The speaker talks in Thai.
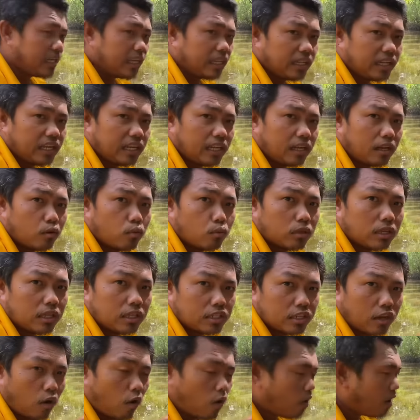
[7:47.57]
ดีที่ลูกที่
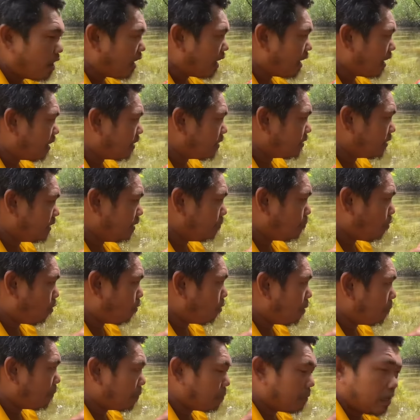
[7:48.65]
สองอ่ะ ที่บอก
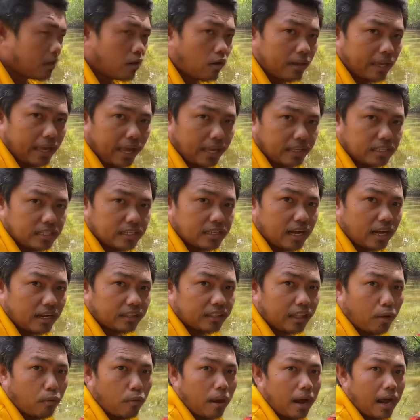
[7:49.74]
ว่ามันมีรอยแกะเชือก
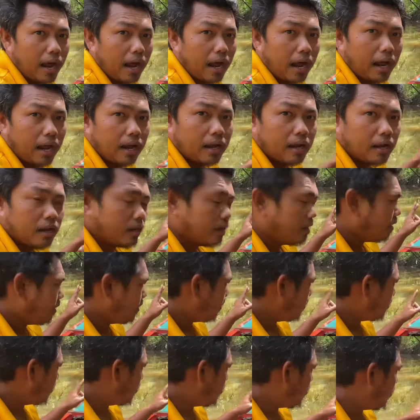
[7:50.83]
แต่ว่า
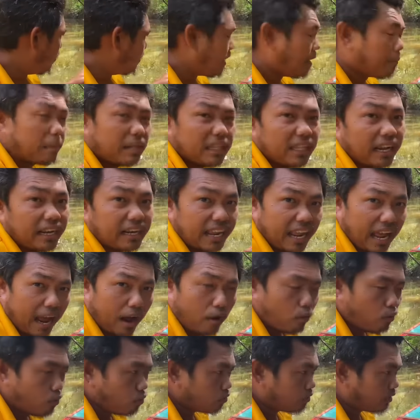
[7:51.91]
ก็ยังไม่ทันได้เอา
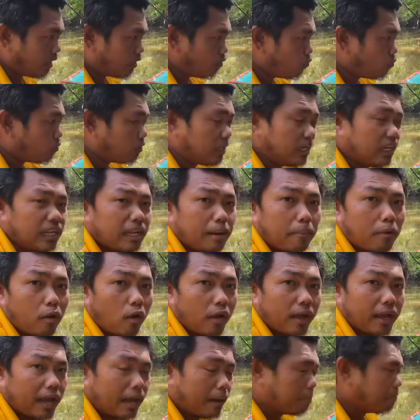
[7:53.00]
แต่ลูกนี้เรียบร้อ
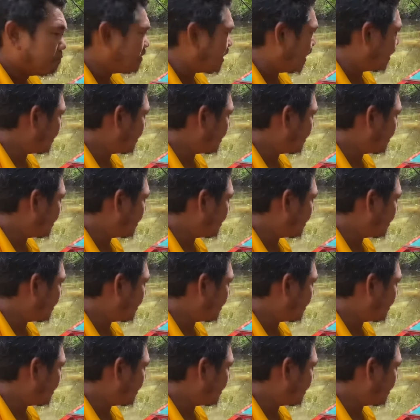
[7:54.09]
ยครับ สั